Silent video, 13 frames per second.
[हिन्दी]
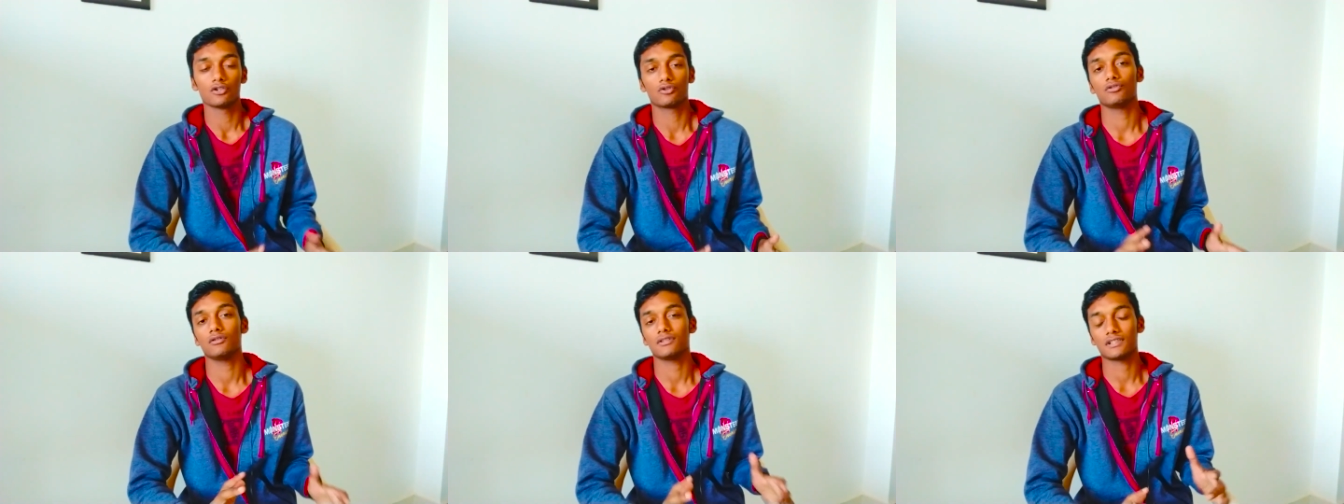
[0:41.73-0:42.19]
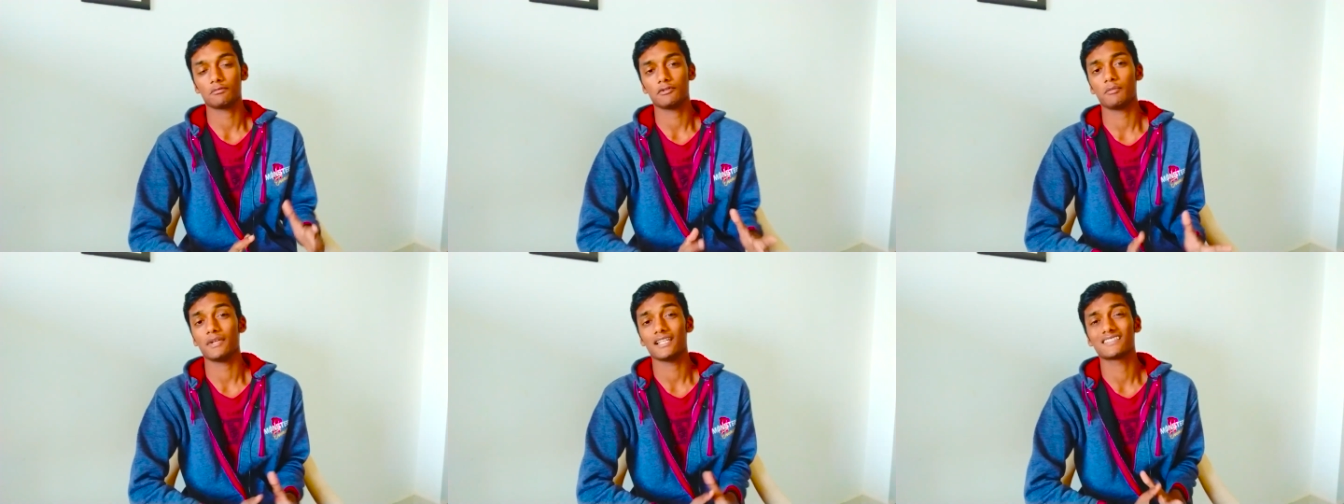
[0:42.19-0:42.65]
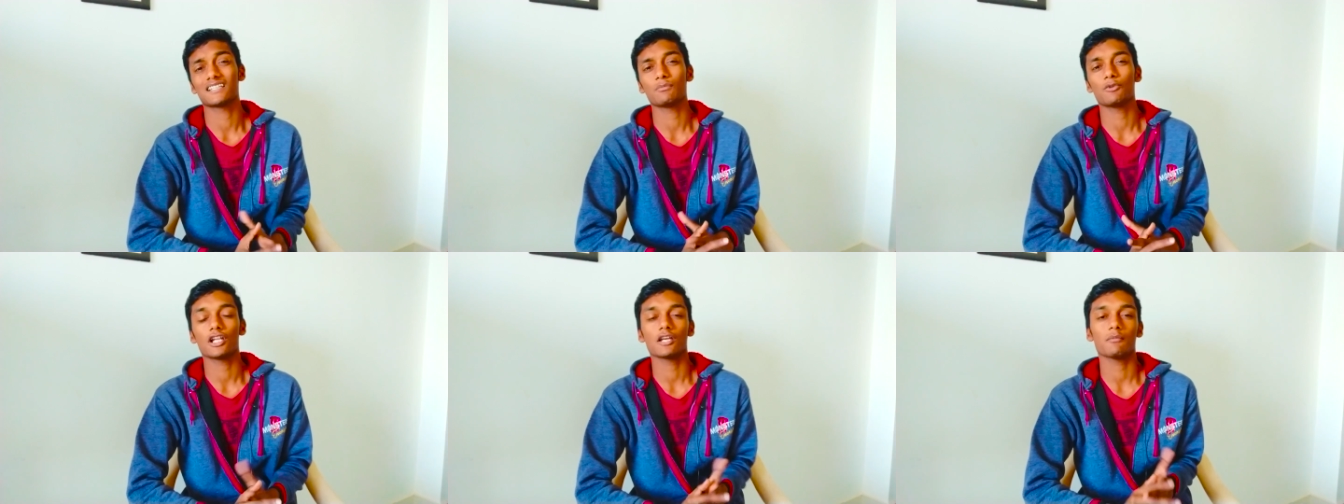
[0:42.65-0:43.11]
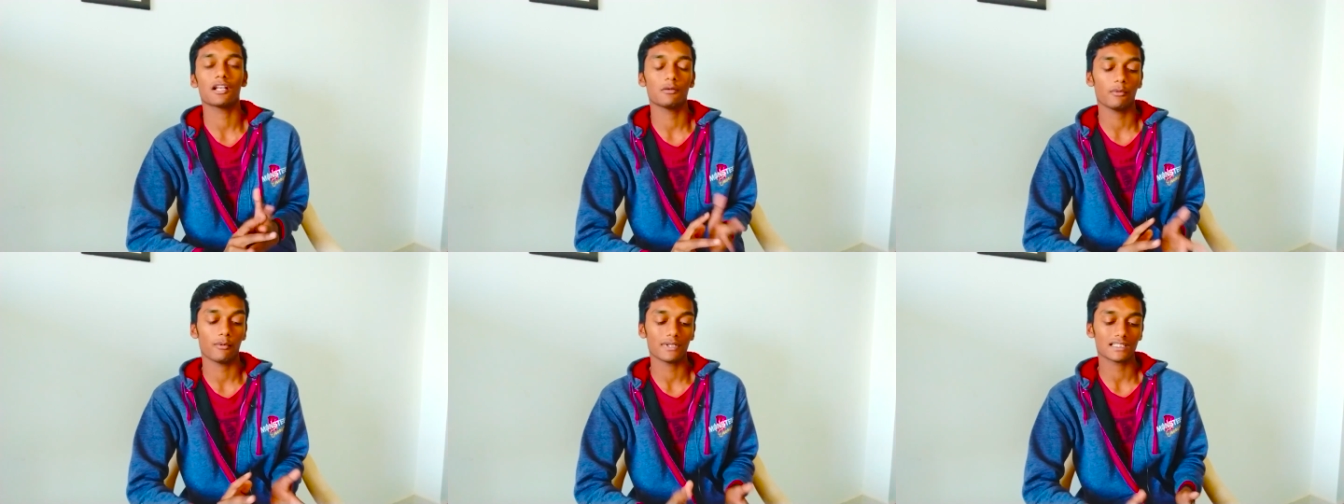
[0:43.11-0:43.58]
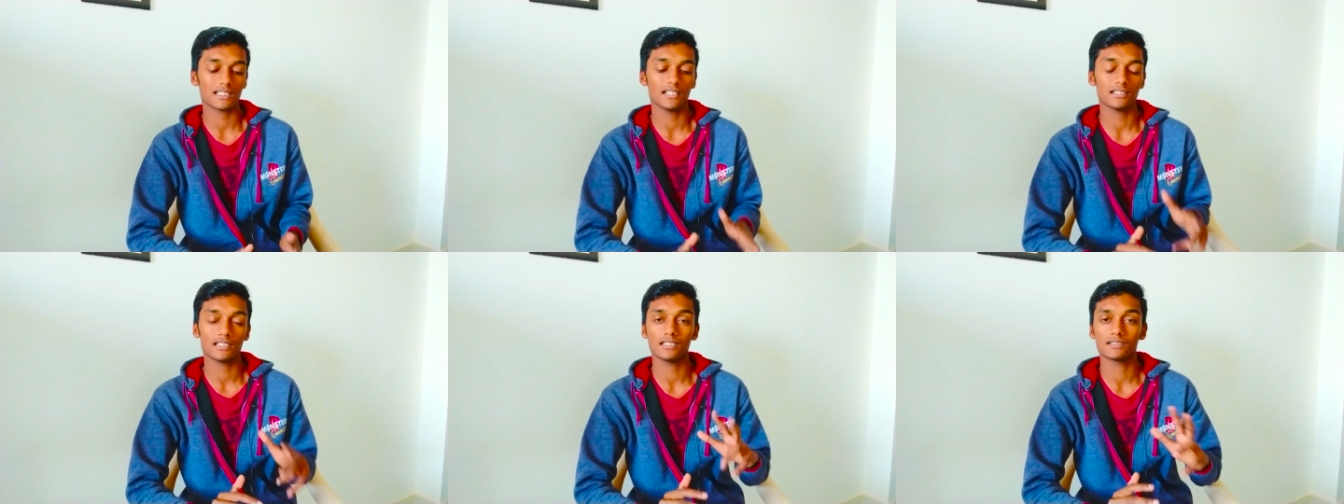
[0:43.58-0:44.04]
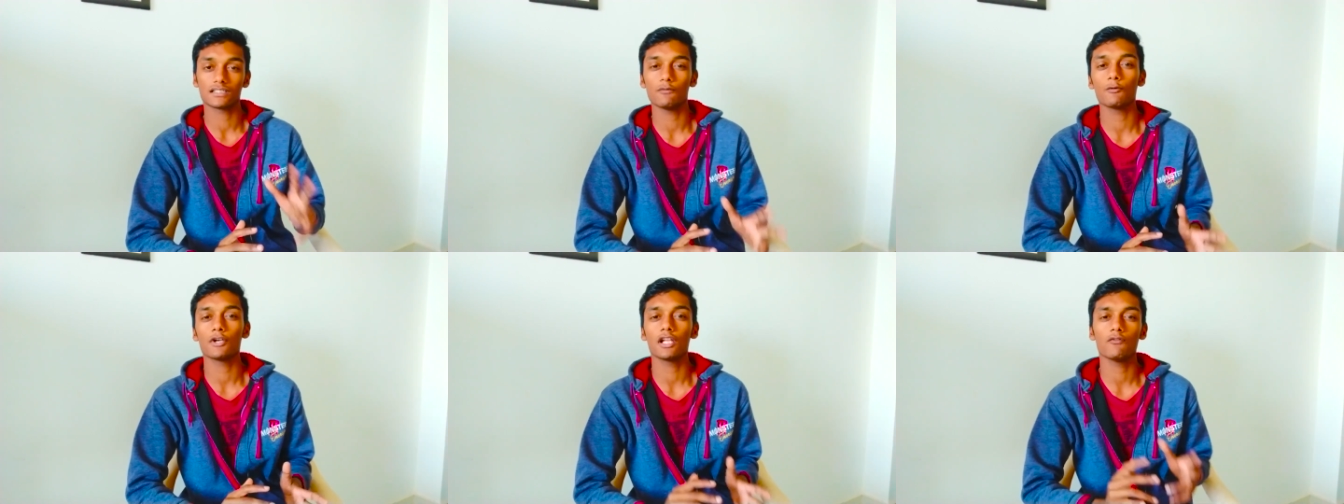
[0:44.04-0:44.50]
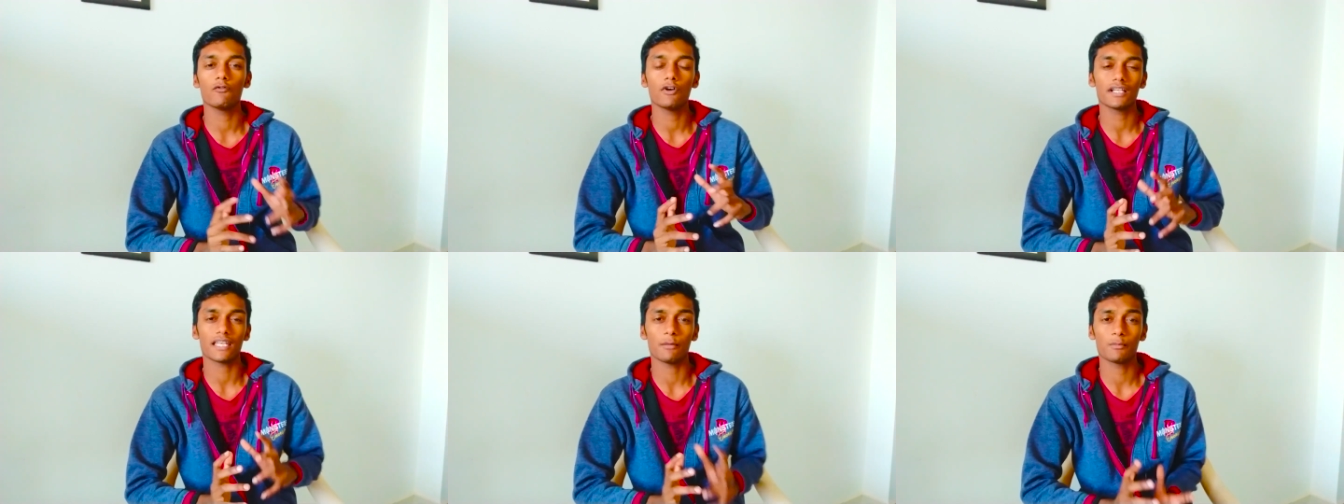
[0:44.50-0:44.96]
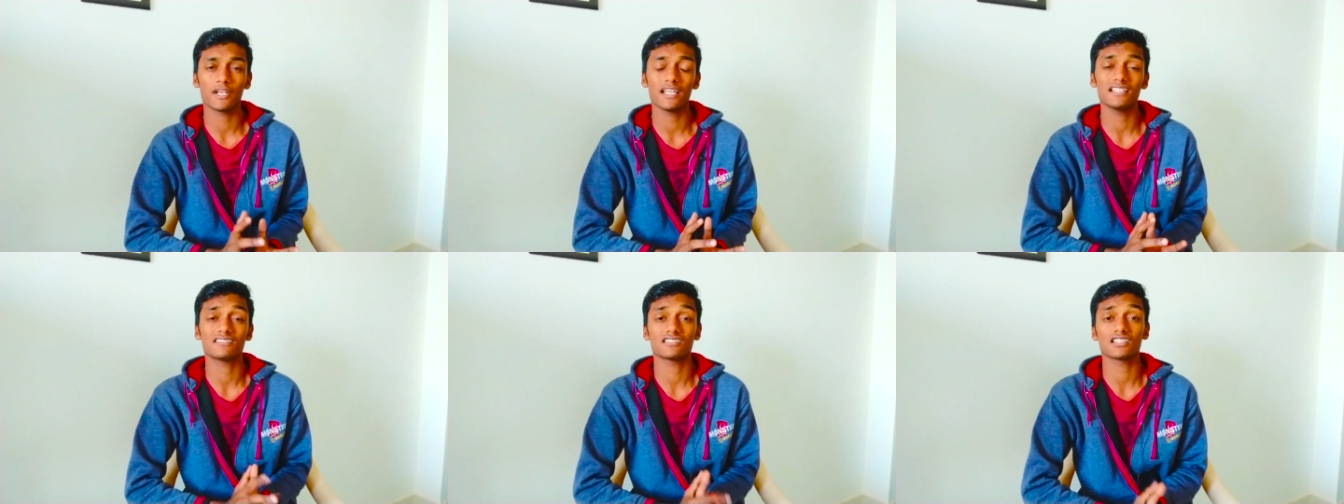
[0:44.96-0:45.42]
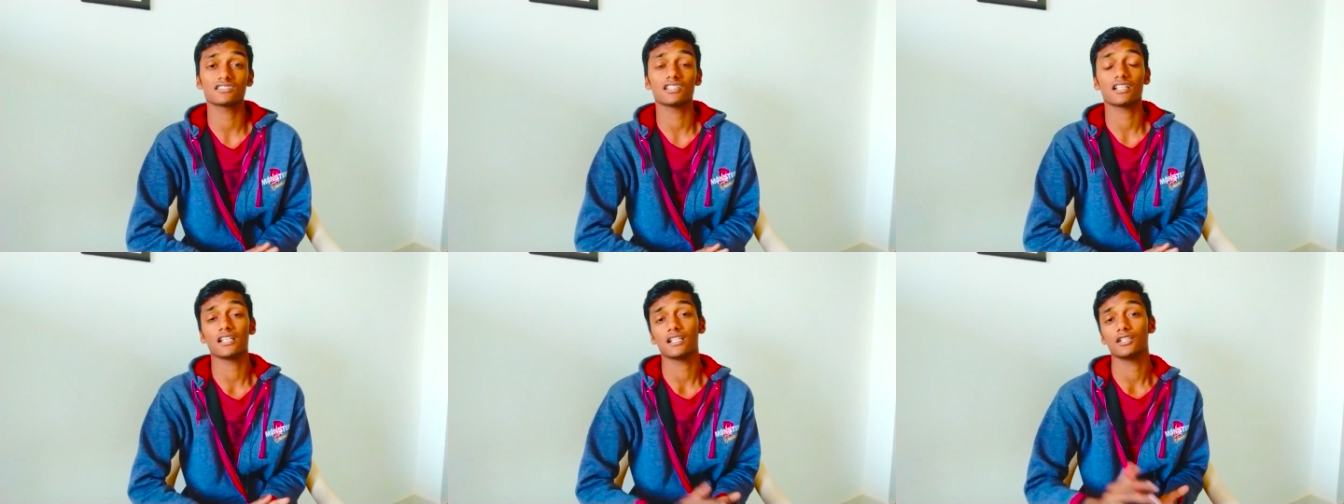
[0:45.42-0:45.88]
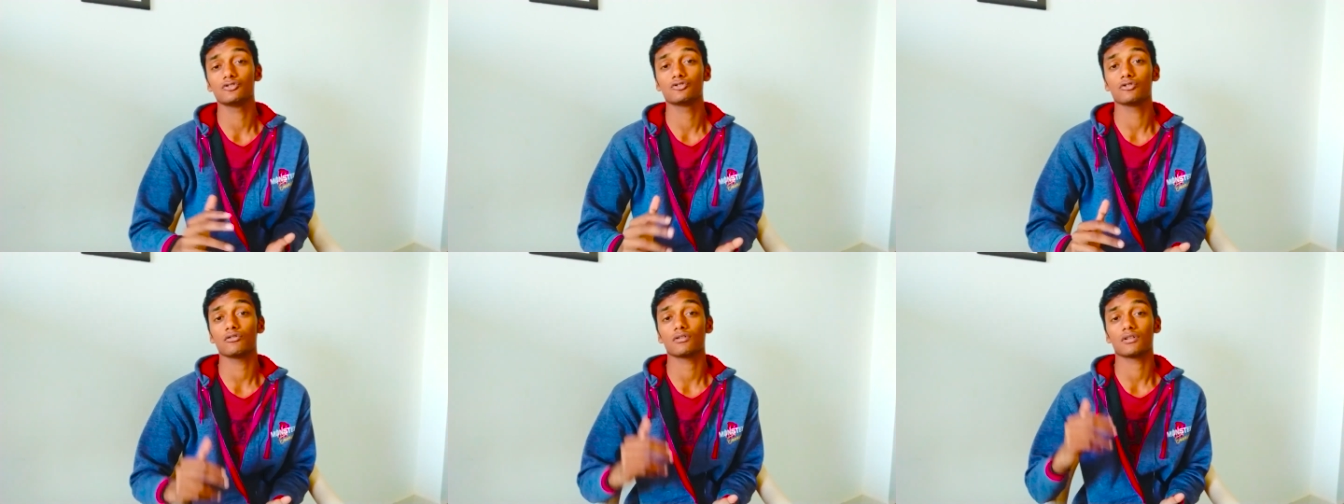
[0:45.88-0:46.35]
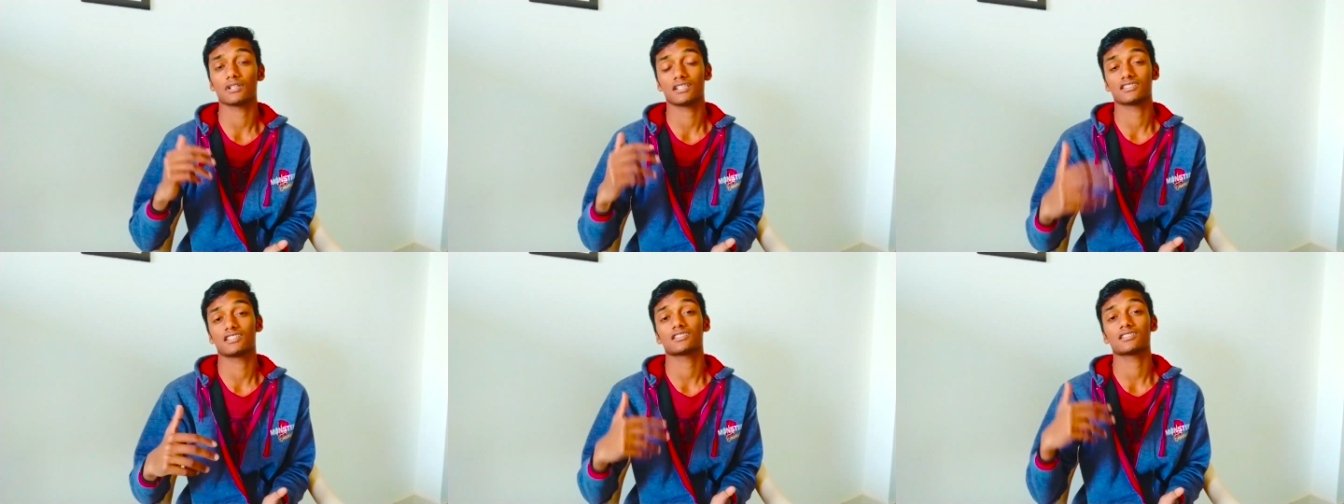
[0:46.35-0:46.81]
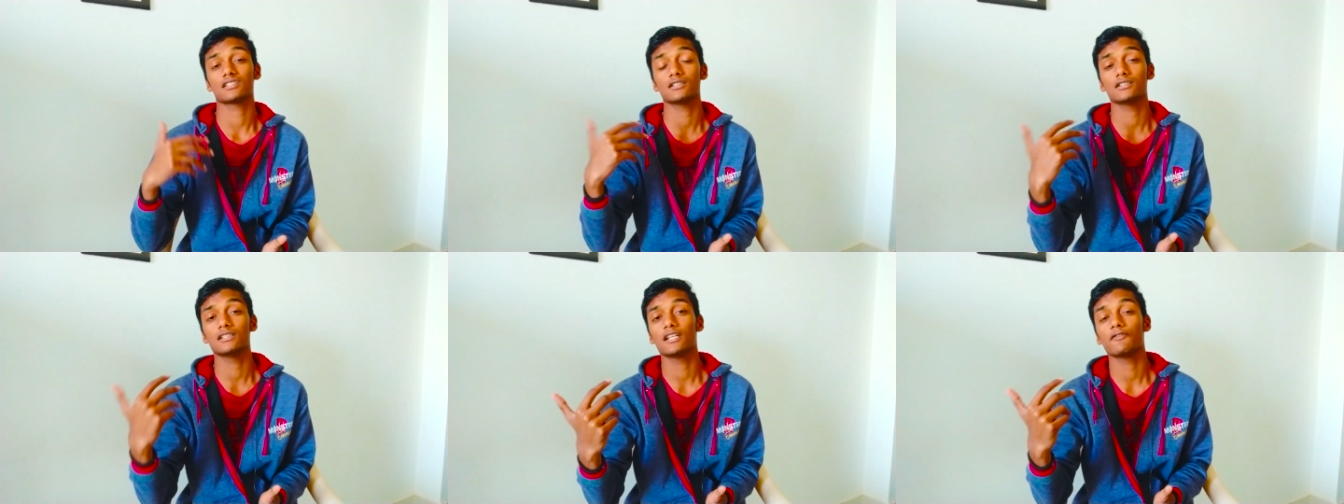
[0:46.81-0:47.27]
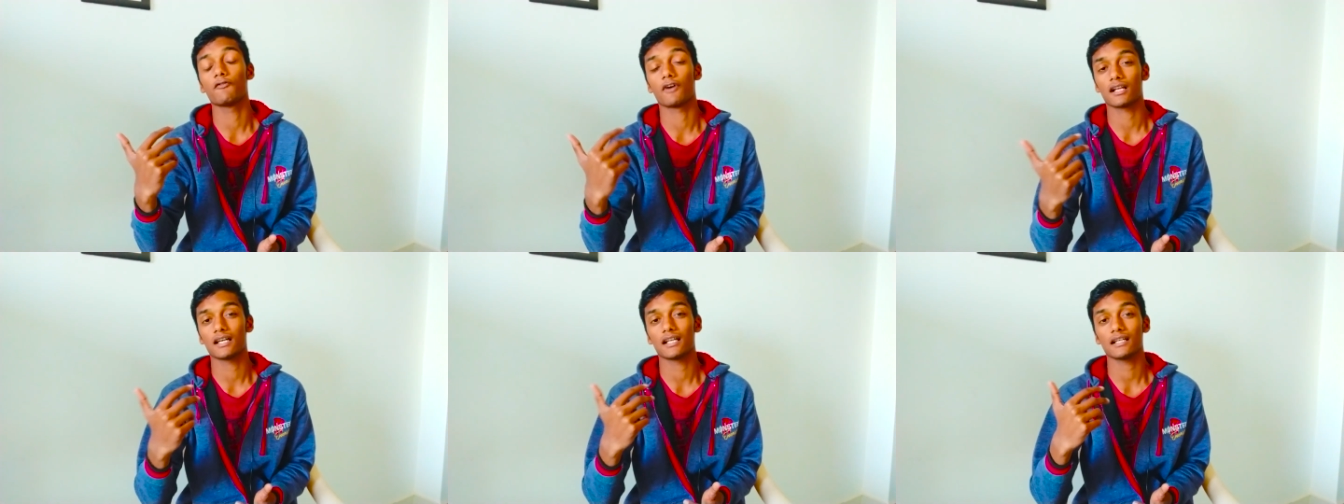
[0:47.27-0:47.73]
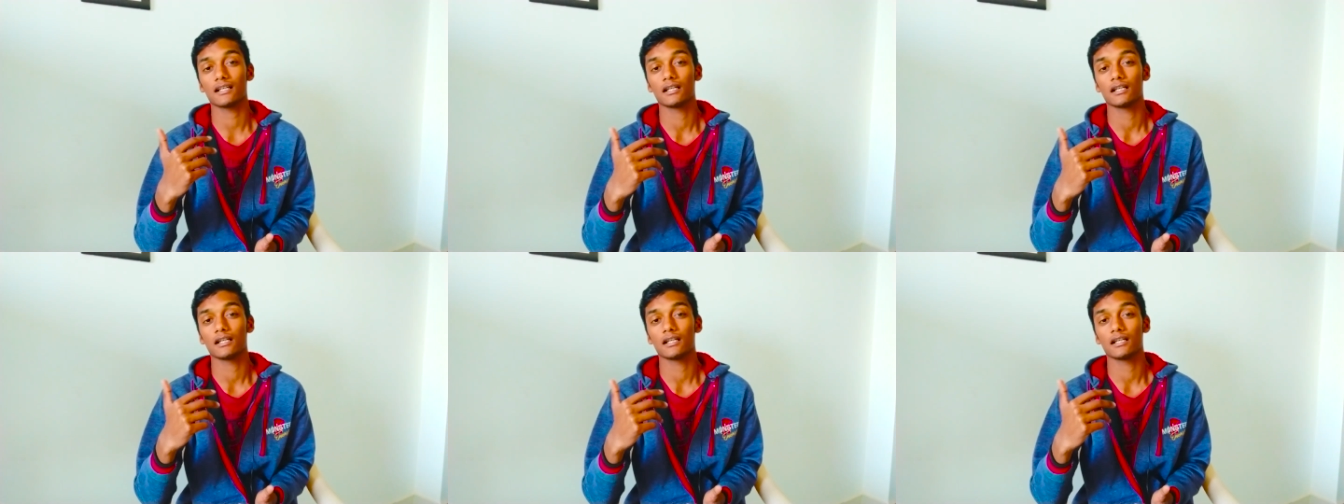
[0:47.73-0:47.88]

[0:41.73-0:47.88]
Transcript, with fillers: तो सबसे पहले स्केप फोल्डिंग के बारे में बात कर लेते हैं स्केप होल्डिंग वो एक टेम्प्रेरी स्ट्रक्चर है जो कंस्ट्रक्शन यानी वर्कर